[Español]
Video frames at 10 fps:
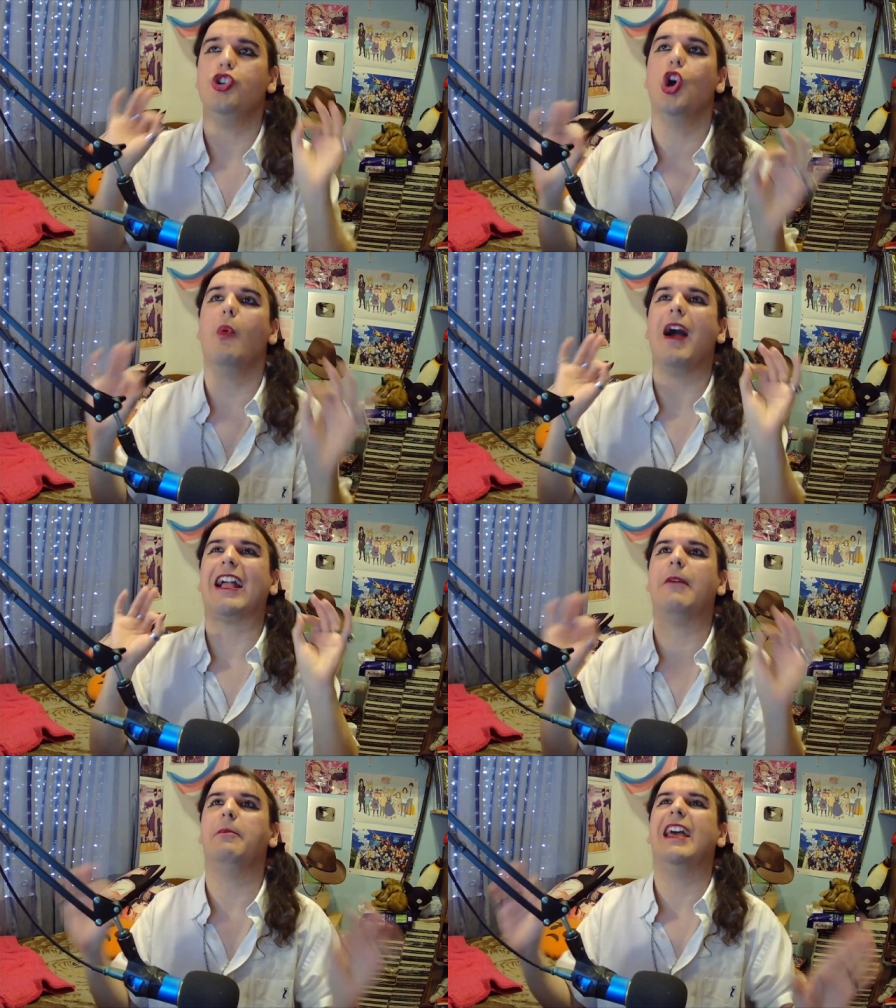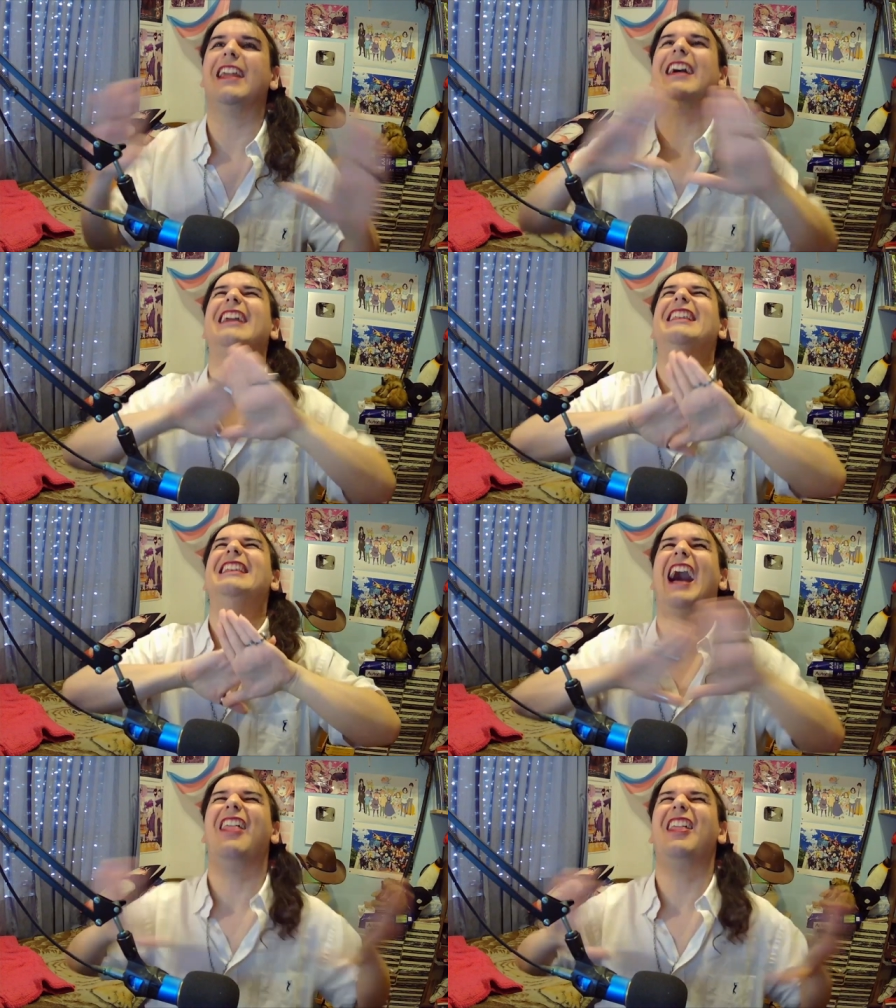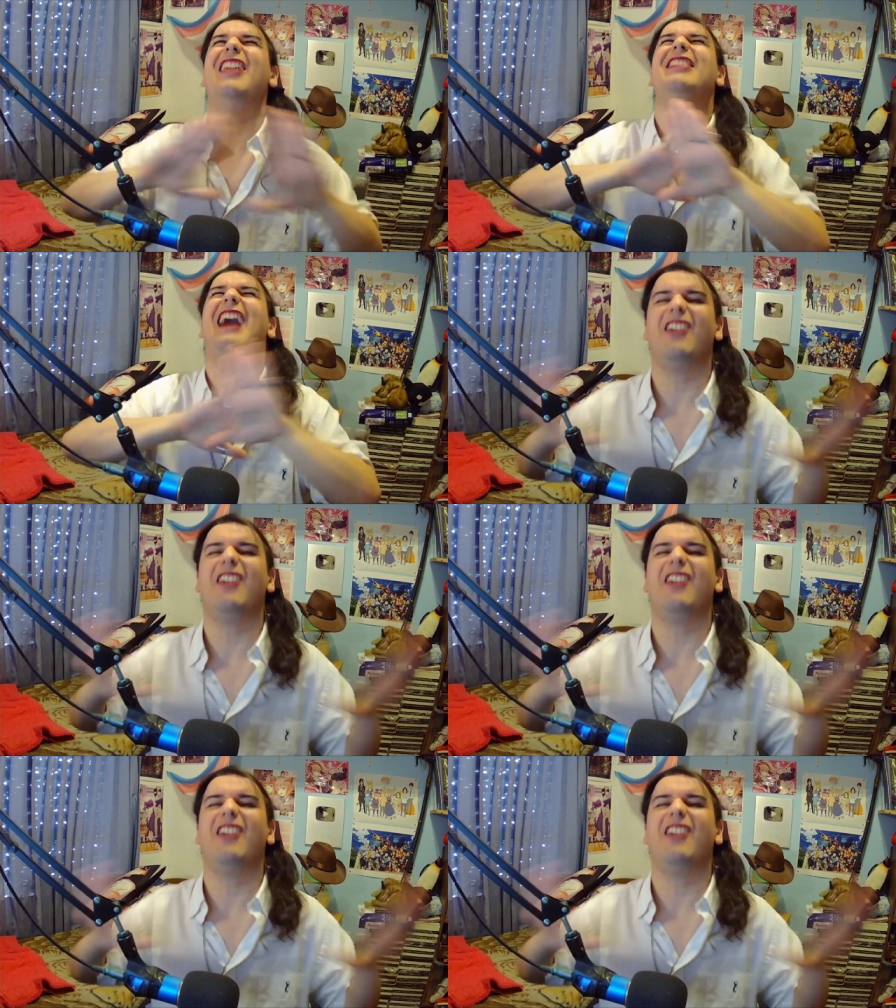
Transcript: No va a cambiar nada,